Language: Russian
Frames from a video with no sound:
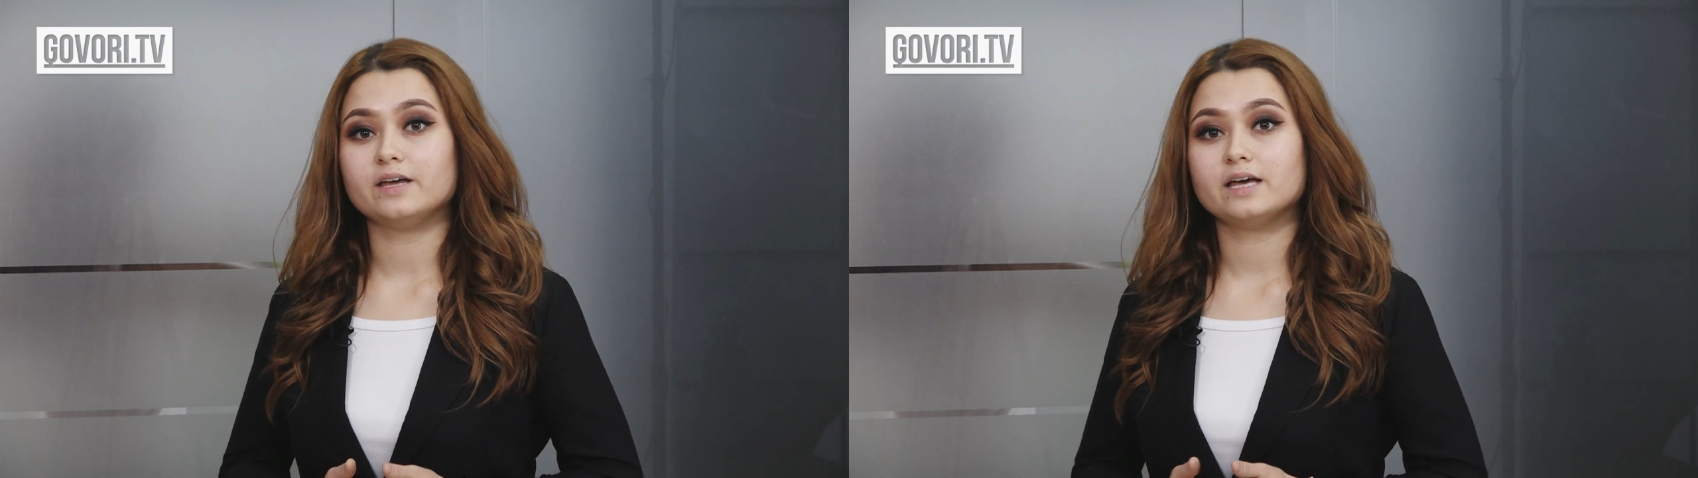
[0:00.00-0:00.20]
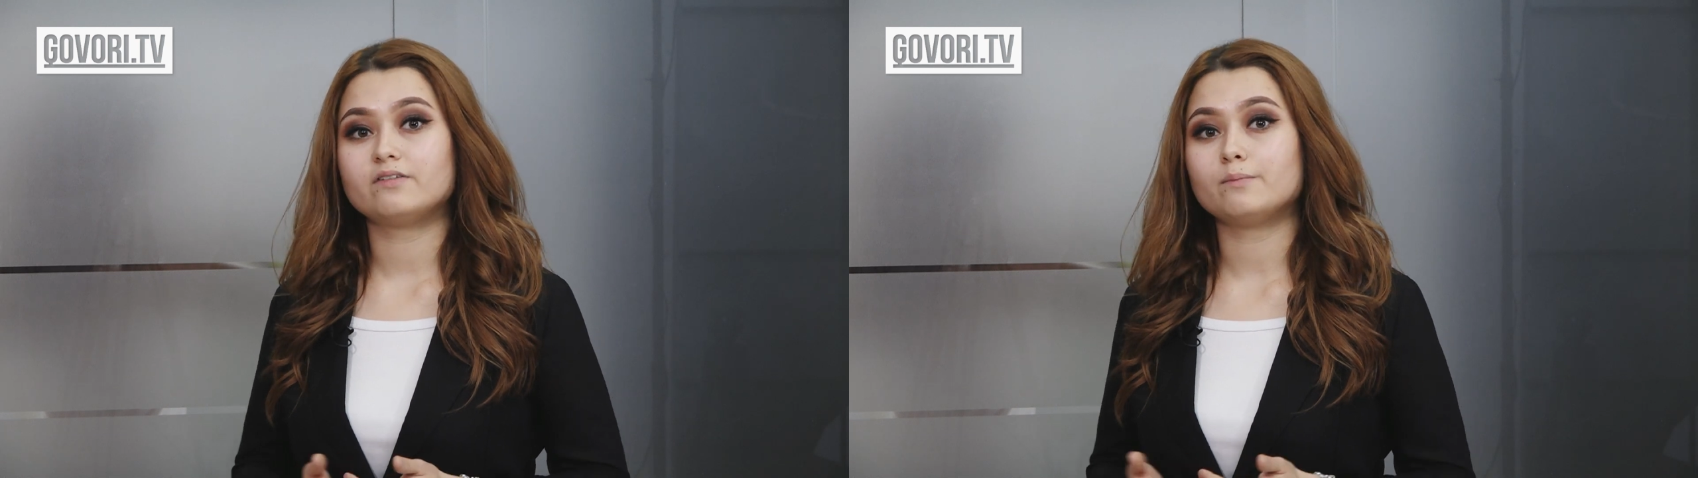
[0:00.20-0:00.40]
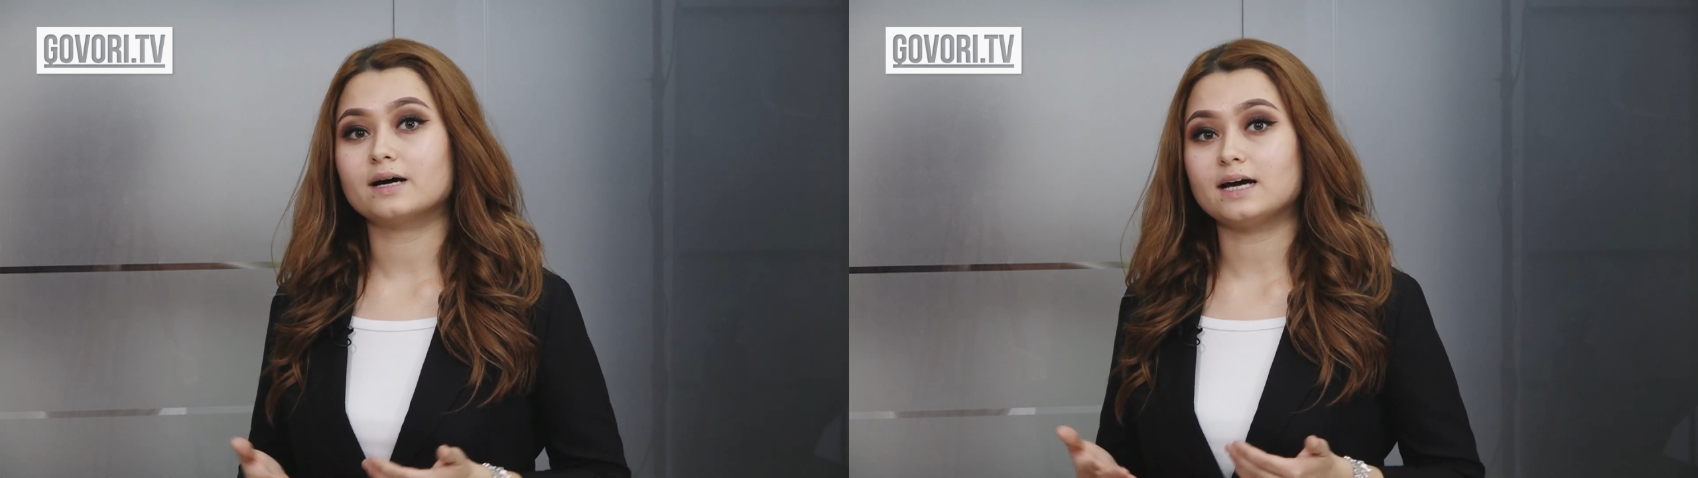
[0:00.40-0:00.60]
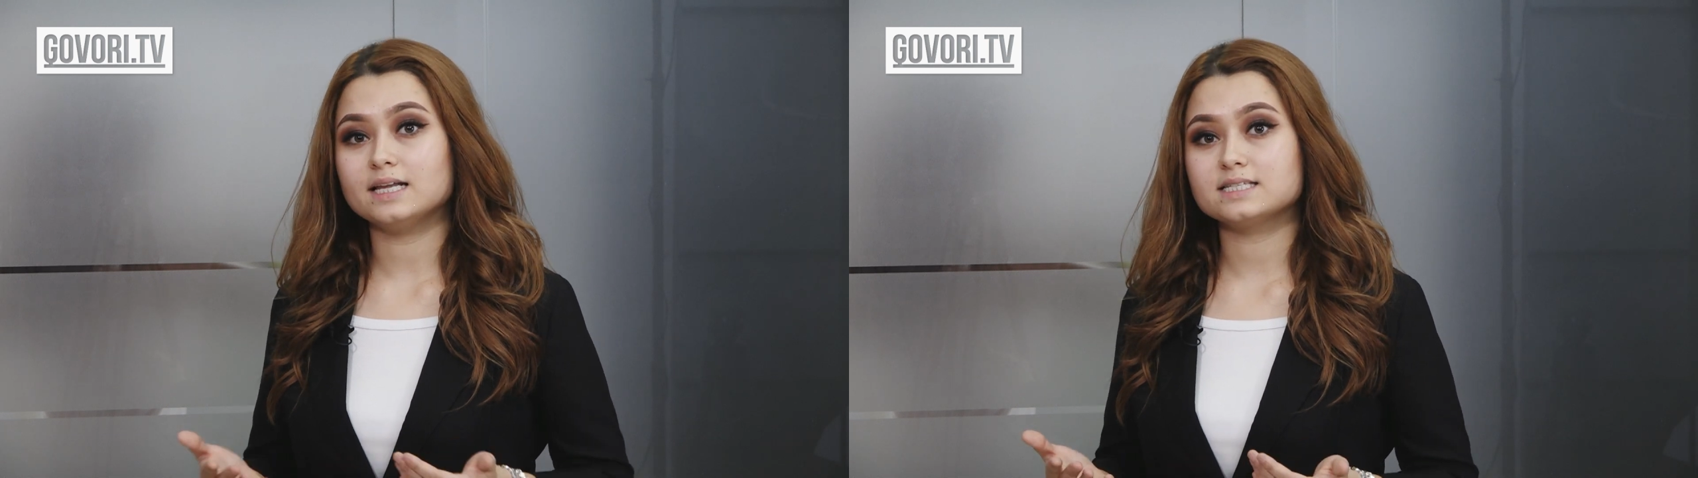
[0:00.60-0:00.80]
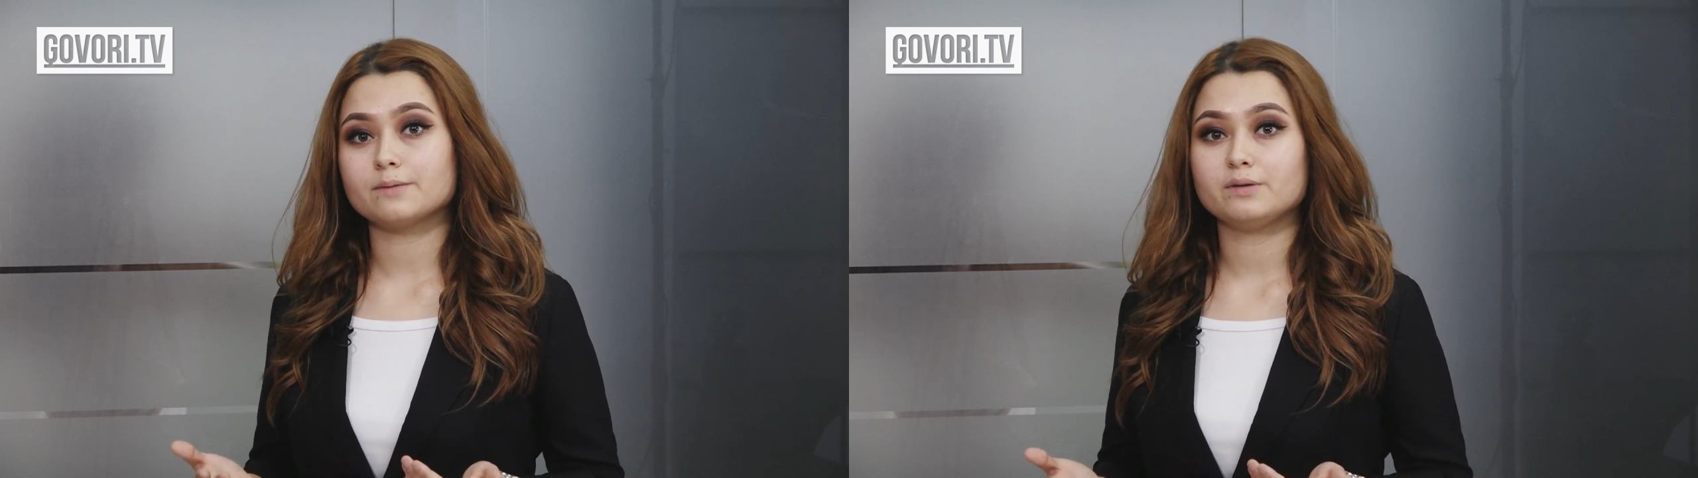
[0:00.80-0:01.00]
Эва
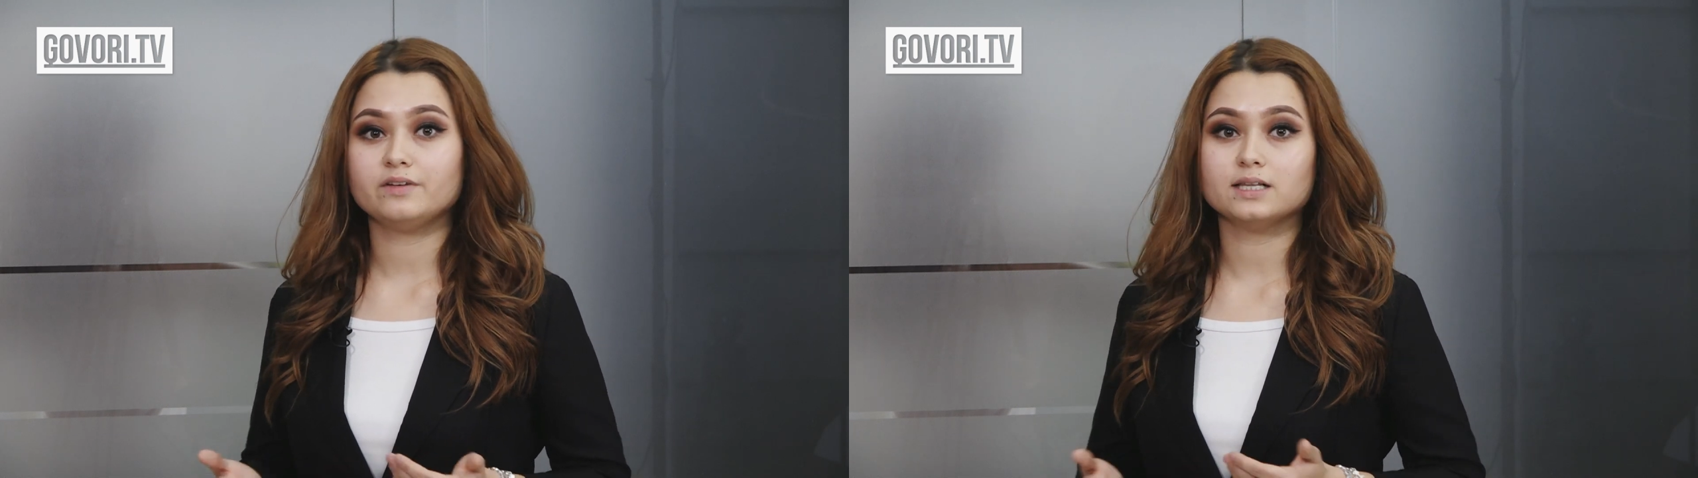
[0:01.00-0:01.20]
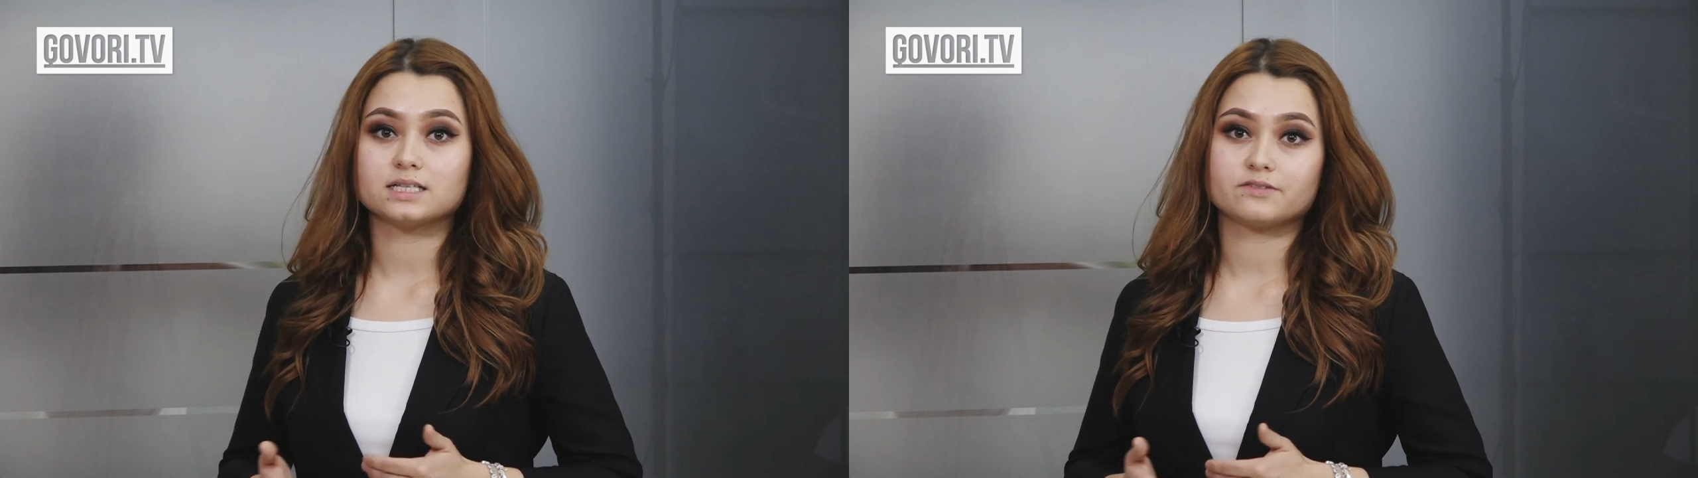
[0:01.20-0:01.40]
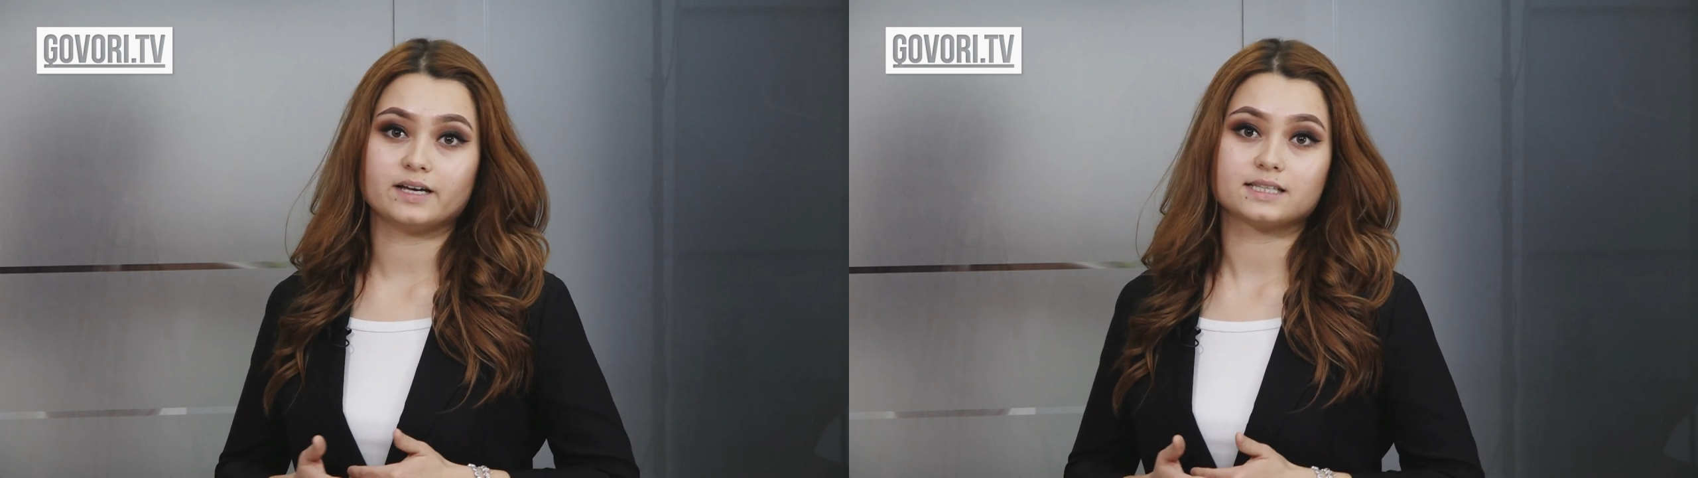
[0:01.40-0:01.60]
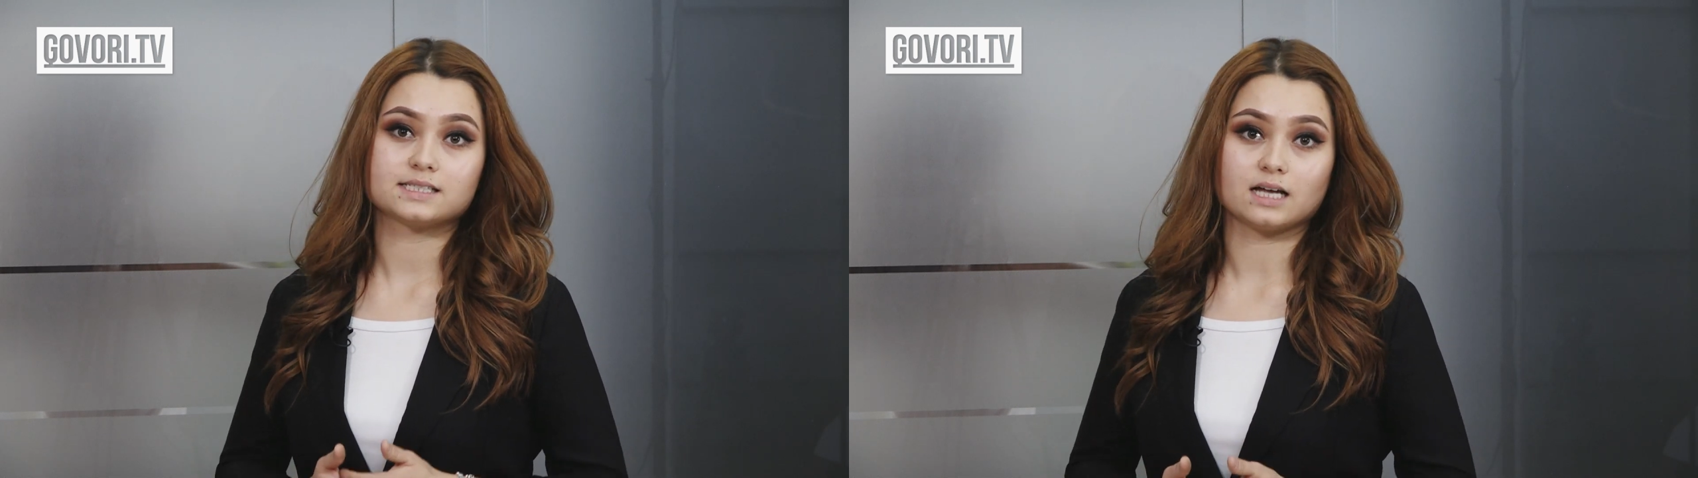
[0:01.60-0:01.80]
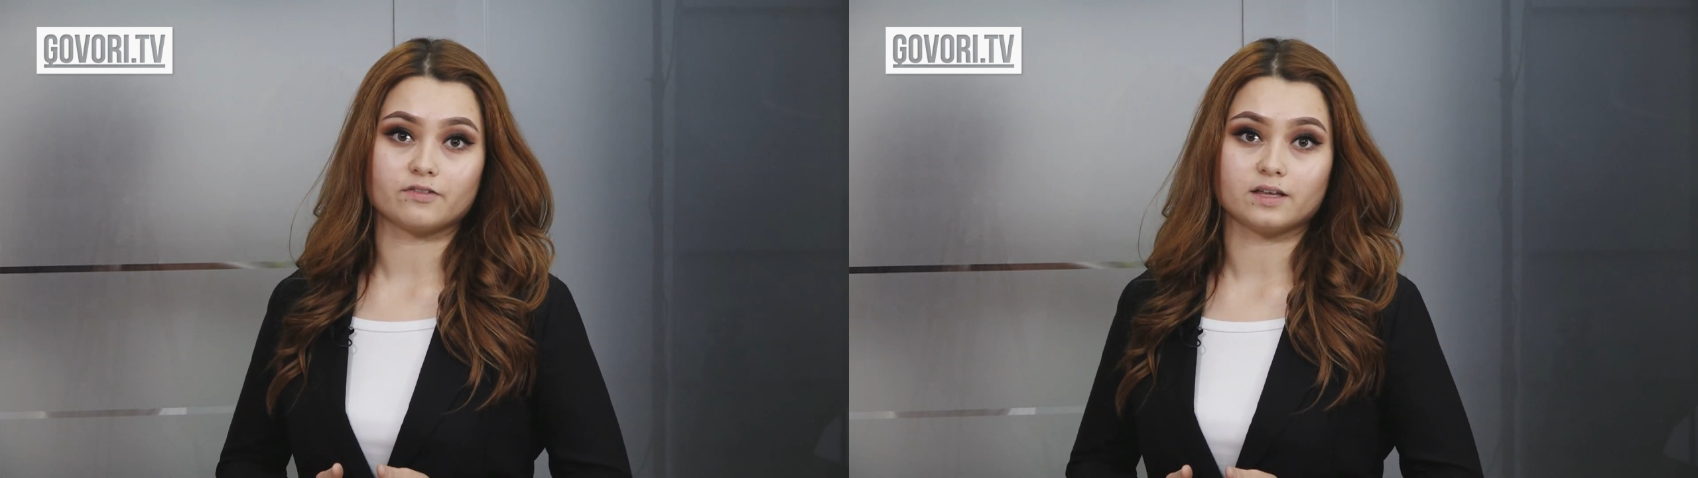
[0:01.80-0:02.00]
Моралес объявил о своей
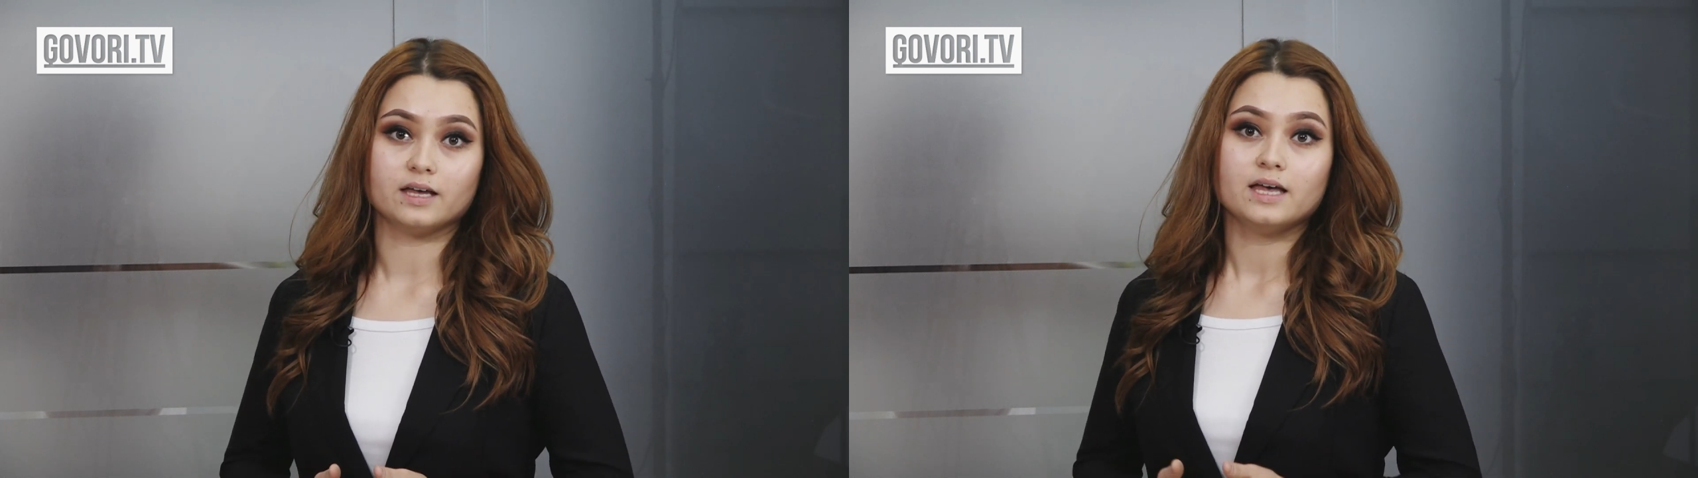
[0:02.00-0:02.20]
отставке.